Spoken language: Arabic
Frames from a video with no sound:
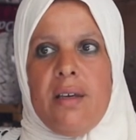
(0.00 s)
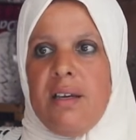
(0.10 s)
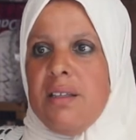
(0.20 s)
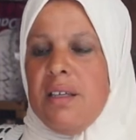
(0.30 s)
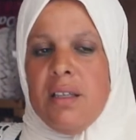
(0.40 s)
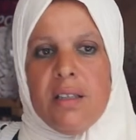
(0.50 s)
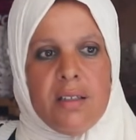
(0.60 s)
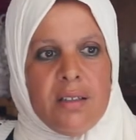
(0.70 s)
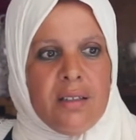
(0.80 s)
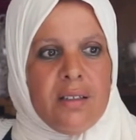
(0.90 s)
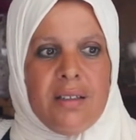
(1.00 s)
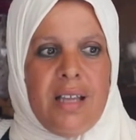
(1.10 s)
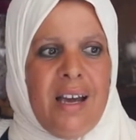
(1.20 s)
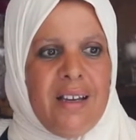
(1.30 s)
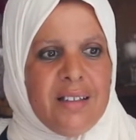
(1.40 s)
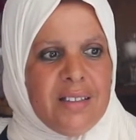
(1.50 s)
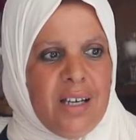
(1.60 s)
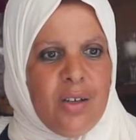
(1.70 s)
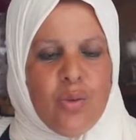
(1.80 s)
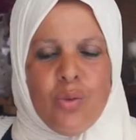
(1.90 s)
يعني آه، الحاله
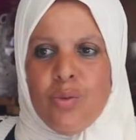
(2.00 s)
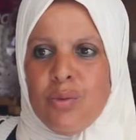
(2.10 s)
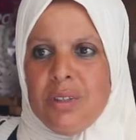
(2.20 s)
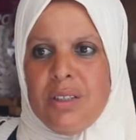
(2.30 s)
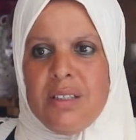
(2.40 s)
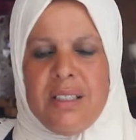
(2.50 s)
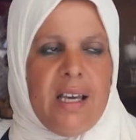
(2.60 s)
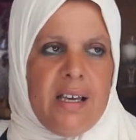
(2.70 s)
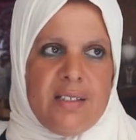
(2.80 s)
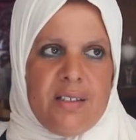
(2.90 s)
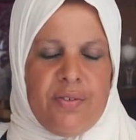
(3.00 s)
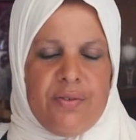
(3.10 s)
ديالو للاسف